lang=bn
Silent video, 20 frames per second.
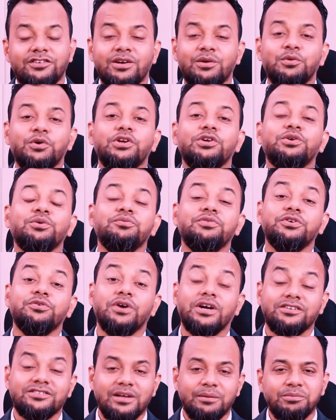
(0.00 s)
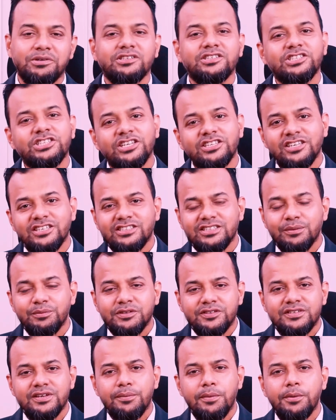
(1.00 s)
আসসালামু আলাইকুম ভিউয়ার্স আপনাদের সাথে আছি
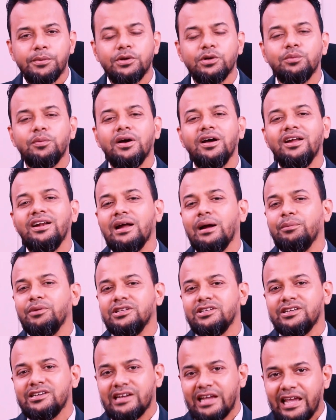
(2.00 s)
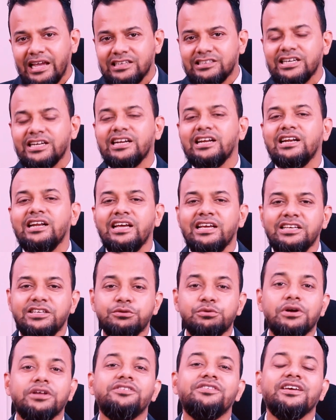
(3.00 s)
আমি সেমামিনুল বাহার আমাদের এই চ্যানেলে
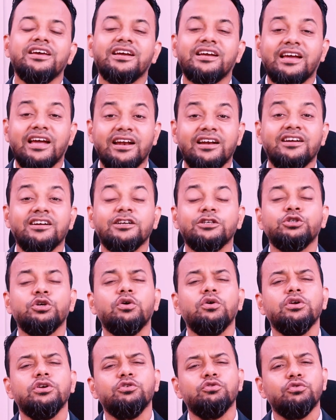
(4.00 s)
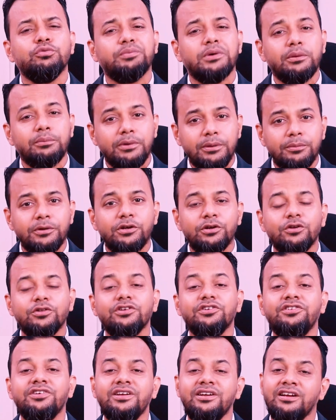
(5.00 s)
ইউএসএ কানাডা সহ ইউরোপের বিভিন্ন
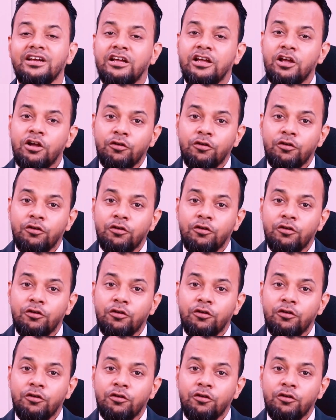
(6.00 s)
দেশের